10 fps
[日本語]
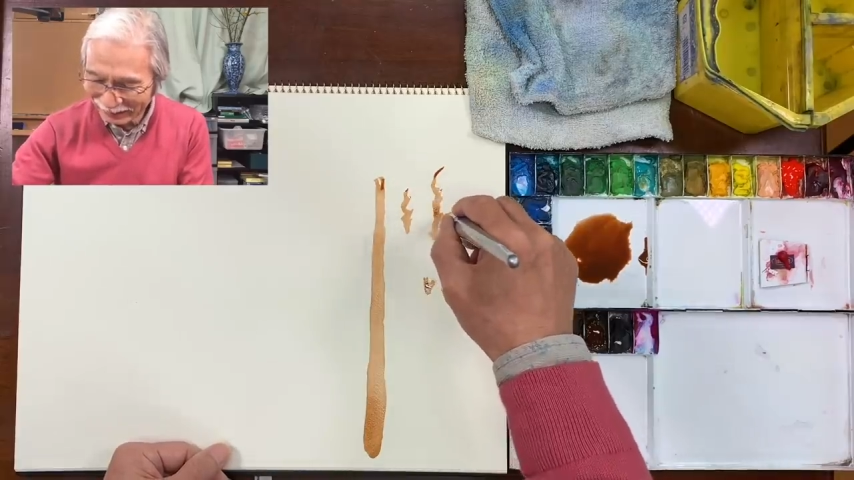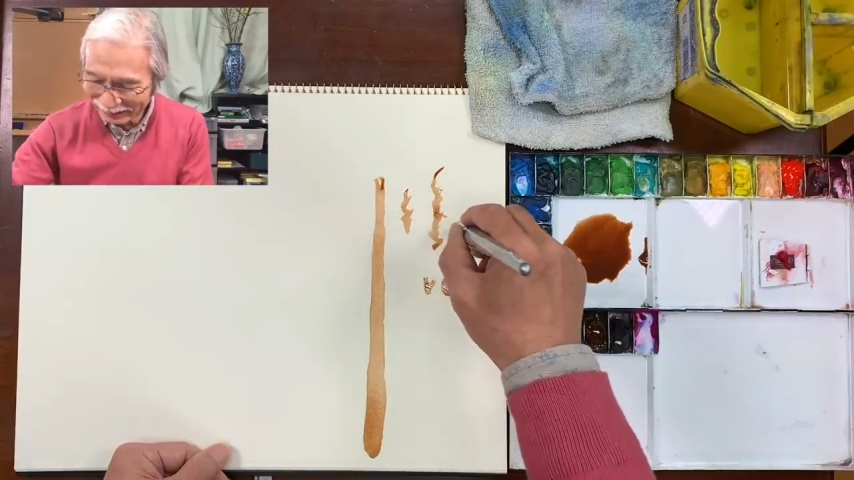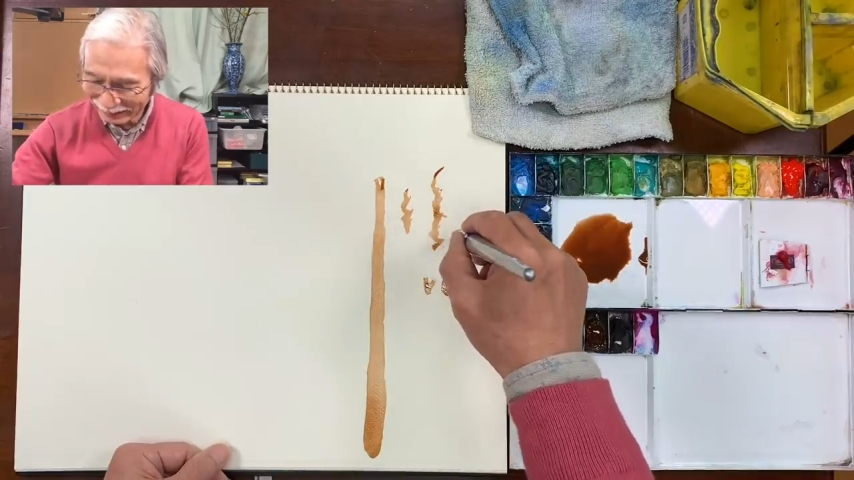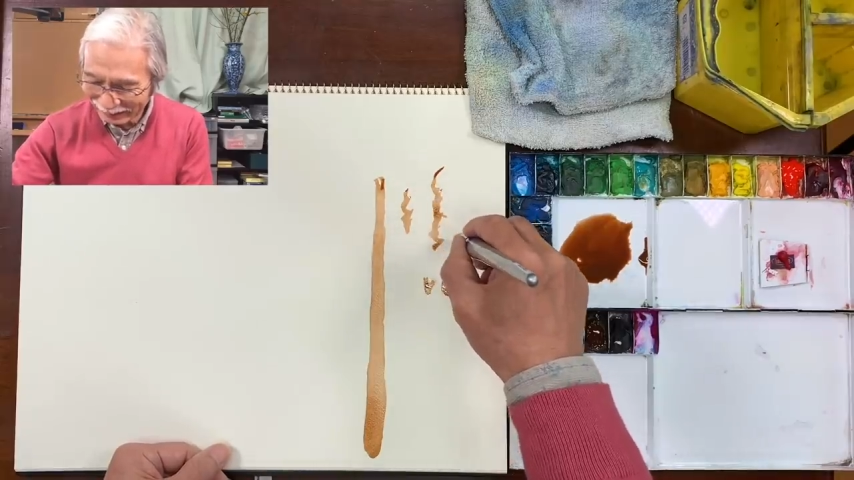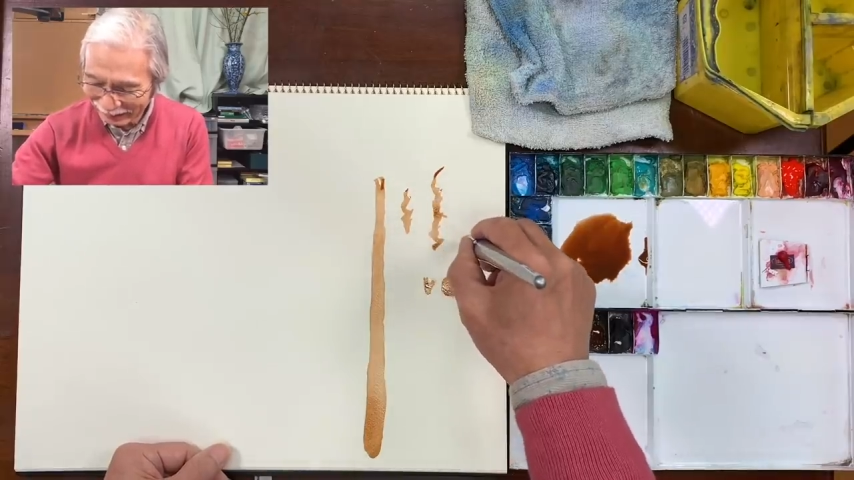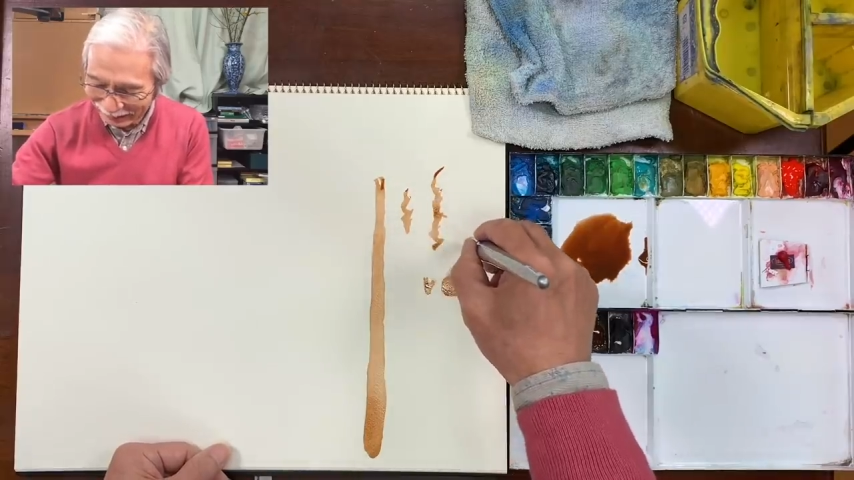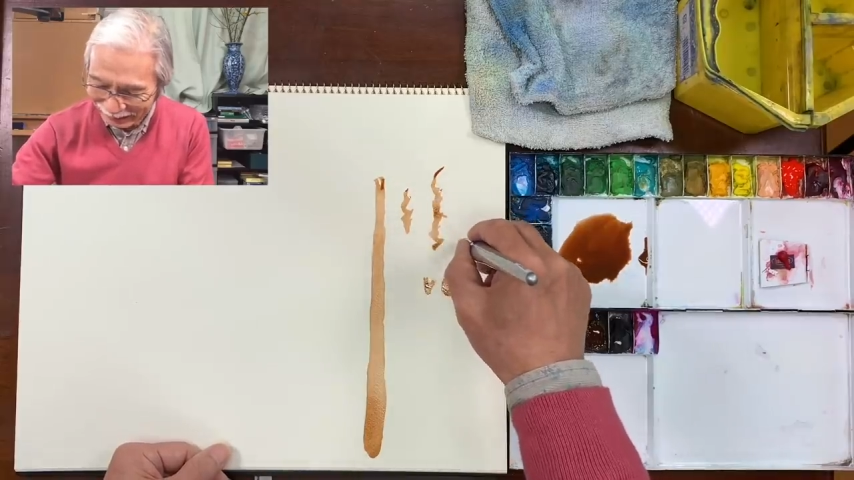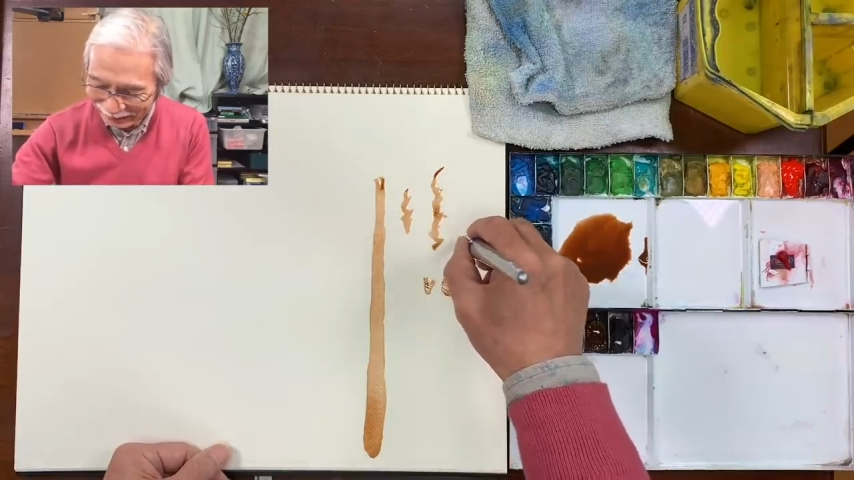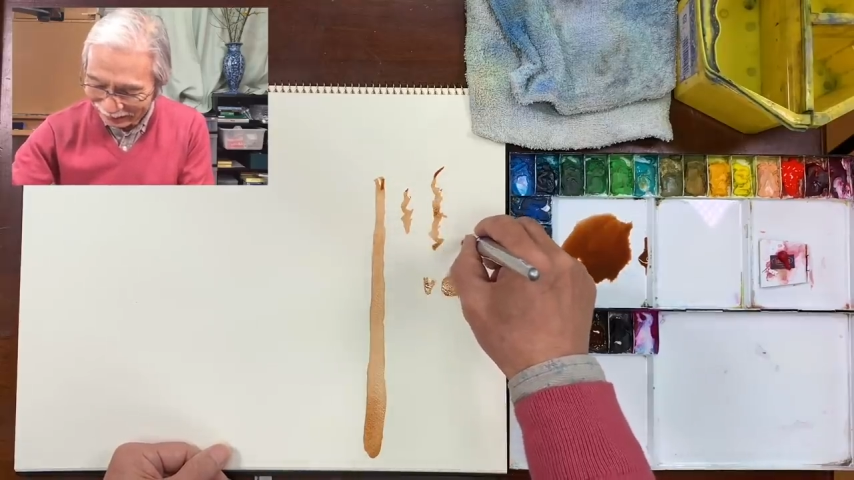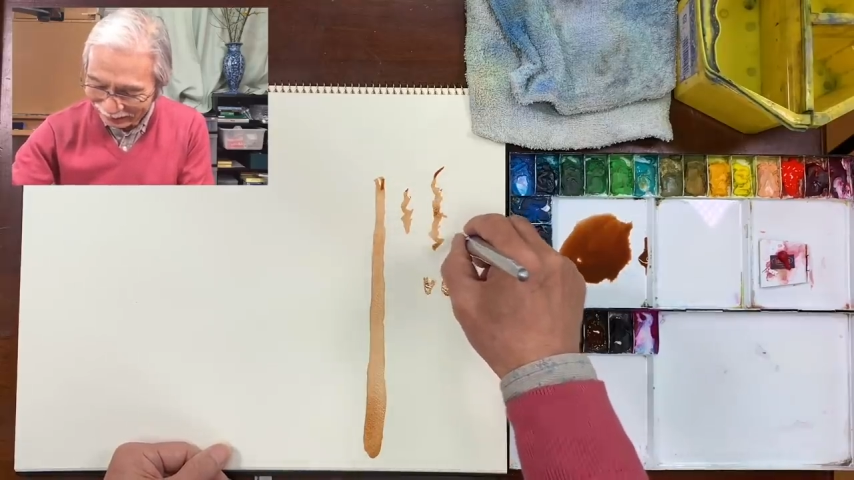いてるんだから、
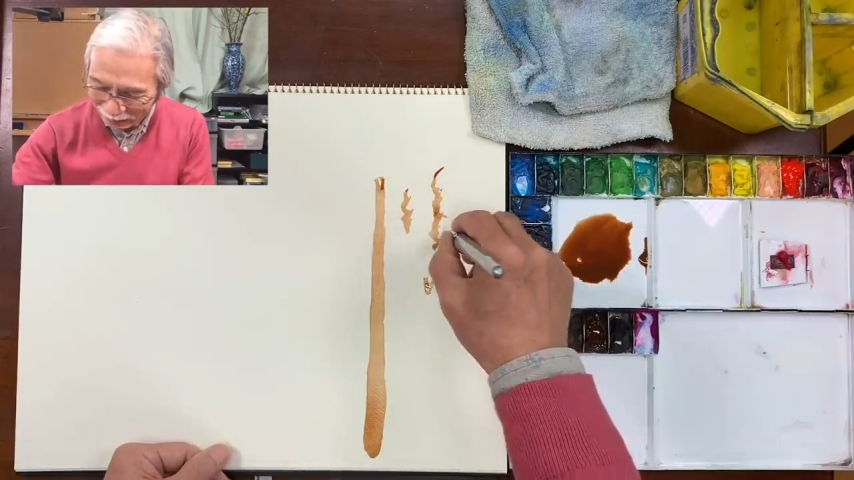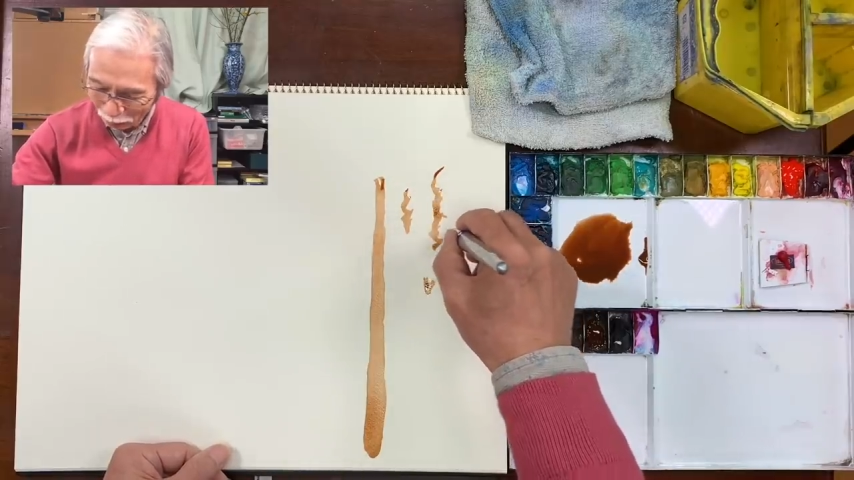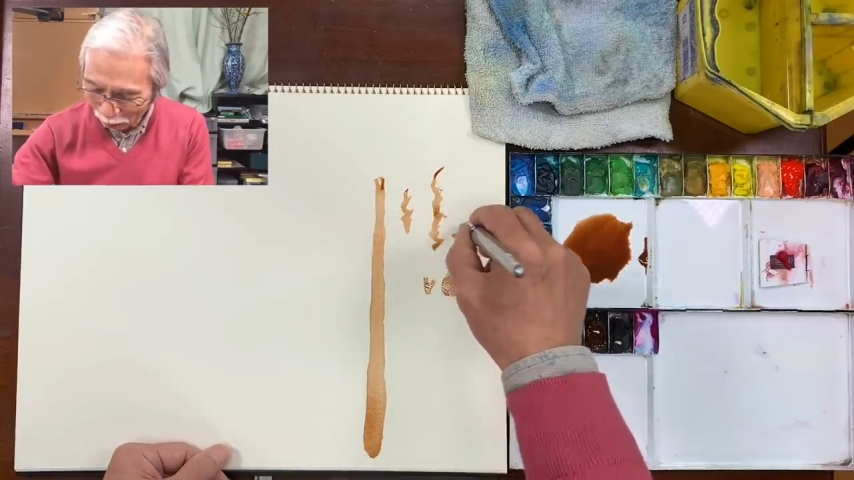少し